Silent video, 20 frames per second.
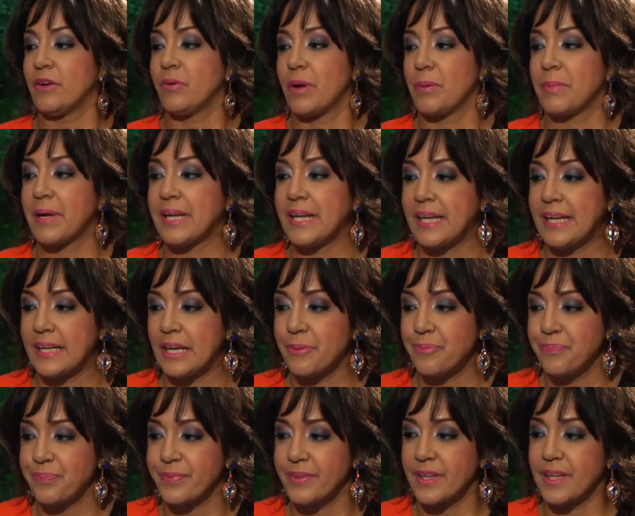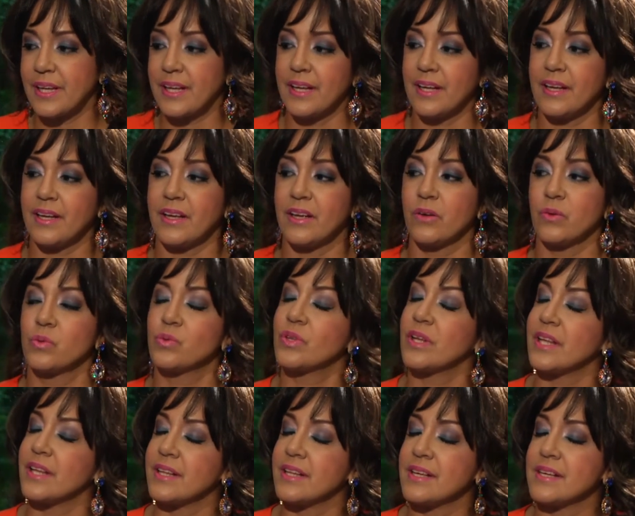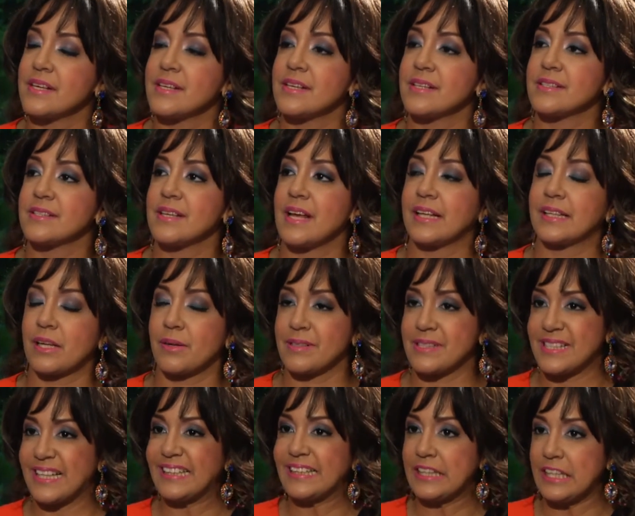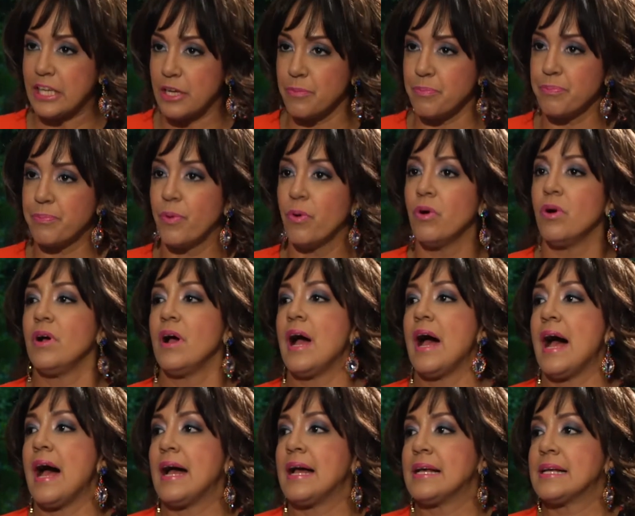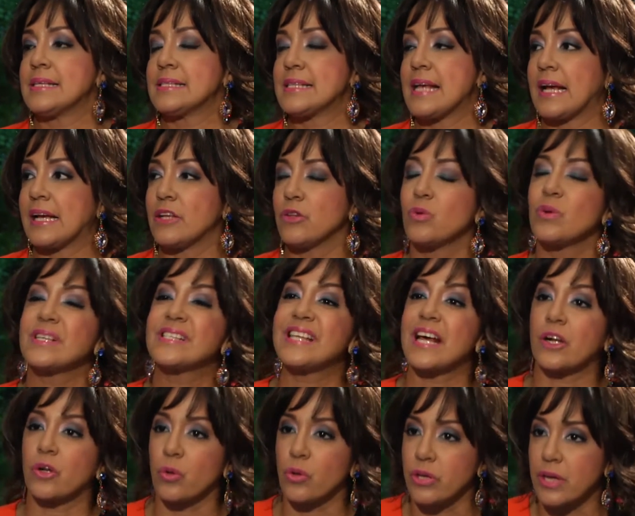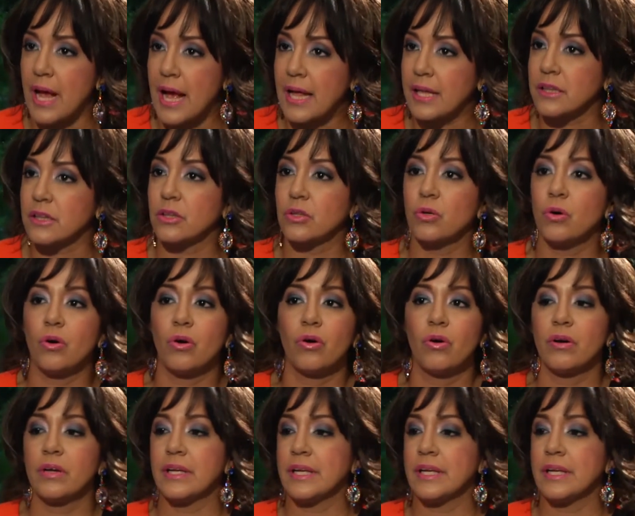igual manera, eh, ustedes a través del tiempo se han ido desarrollando